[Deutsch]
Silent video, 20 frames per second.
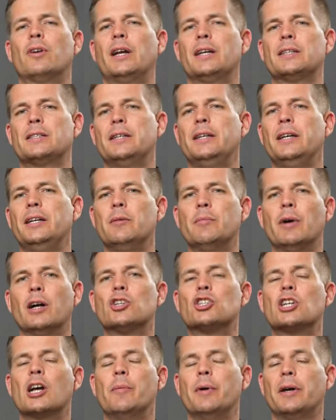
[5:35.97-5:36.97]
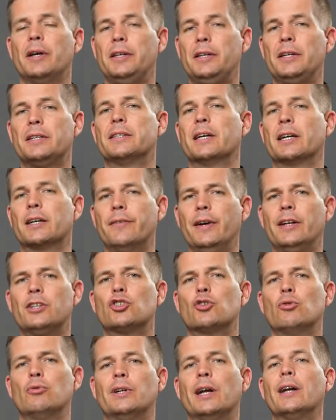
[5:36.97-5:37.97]
dass sich hier die Bandscheibe richtig
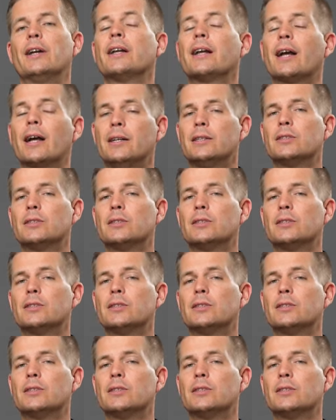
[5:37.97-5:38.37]
zerquetscht und dann kann